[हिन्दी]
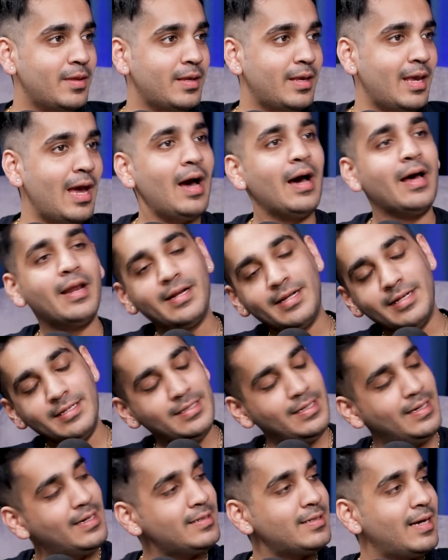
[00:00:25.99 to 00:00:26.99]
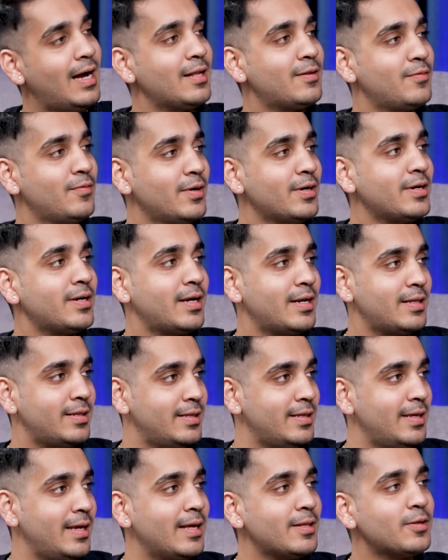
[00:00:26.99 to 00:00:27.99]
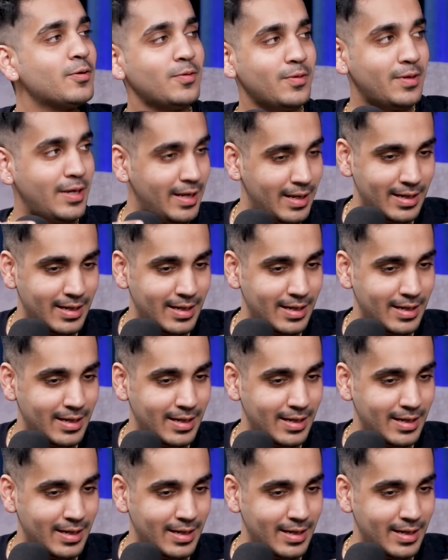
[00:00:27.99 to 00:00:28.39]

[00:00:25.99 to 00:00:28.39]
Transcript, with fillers: क्या हर किसी के साथ वर्क करती है तो